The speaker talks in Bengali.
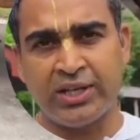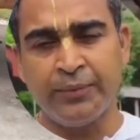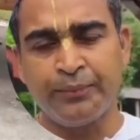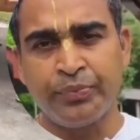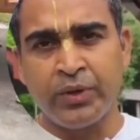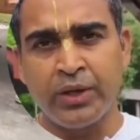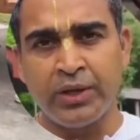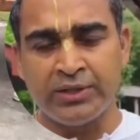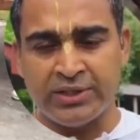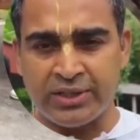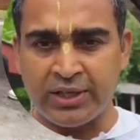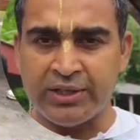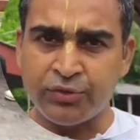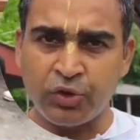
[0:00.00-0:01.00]
থেকে
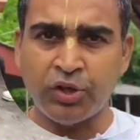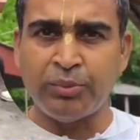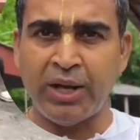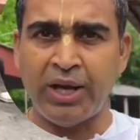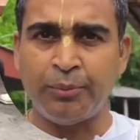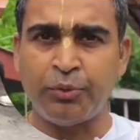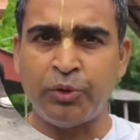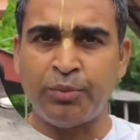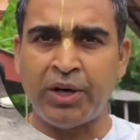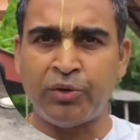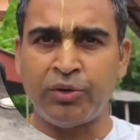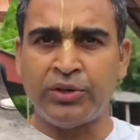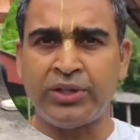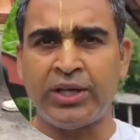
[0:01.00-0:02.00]
যেটা ইস্কন মায়াপুর
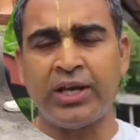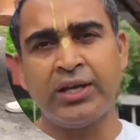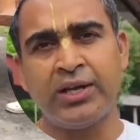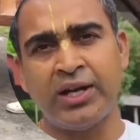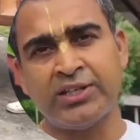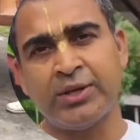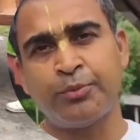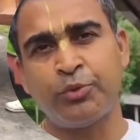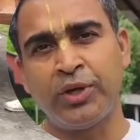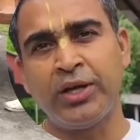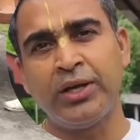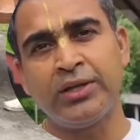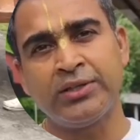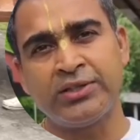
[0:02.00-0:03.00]
প্রাঙ্গণ থেকে
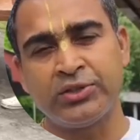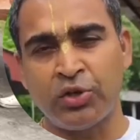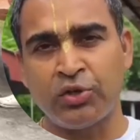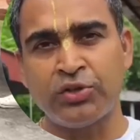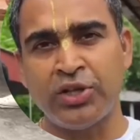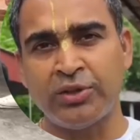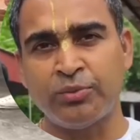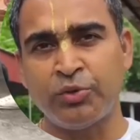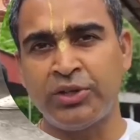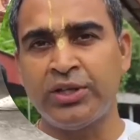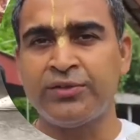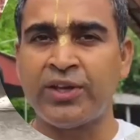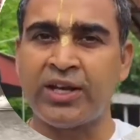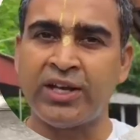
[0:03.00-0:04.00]
রাজাপুরে যে জগন্নাথ
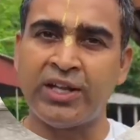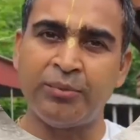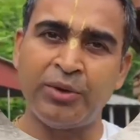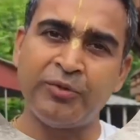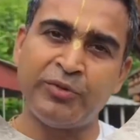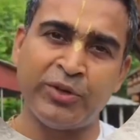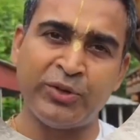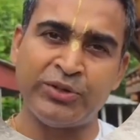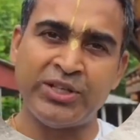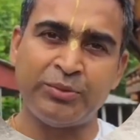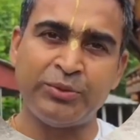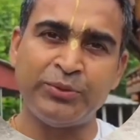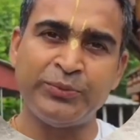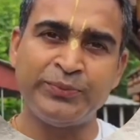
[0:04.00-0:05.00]
মন্দির সেখানে আমরা ফেরত
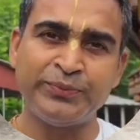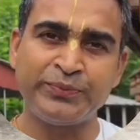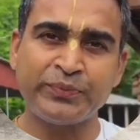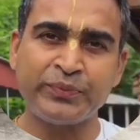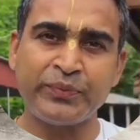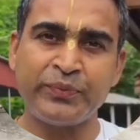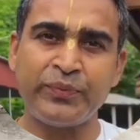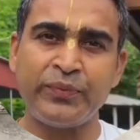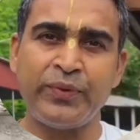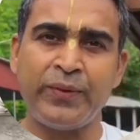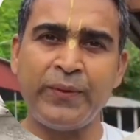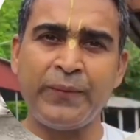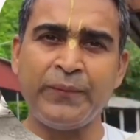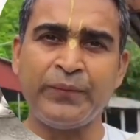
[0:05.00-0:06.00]
যাবো
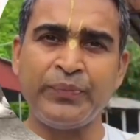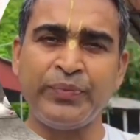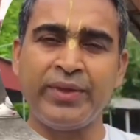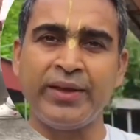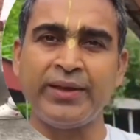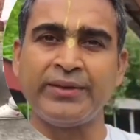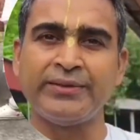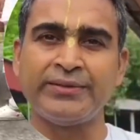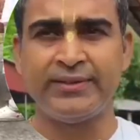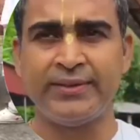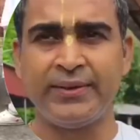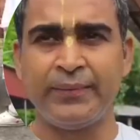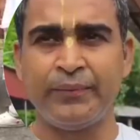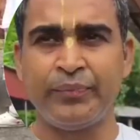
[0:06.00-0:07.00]
প্রতিবারই ইসকনের
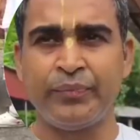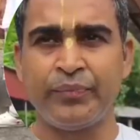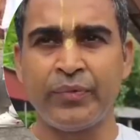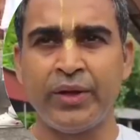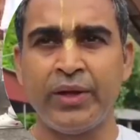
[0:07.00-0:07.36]
চমক থাকছে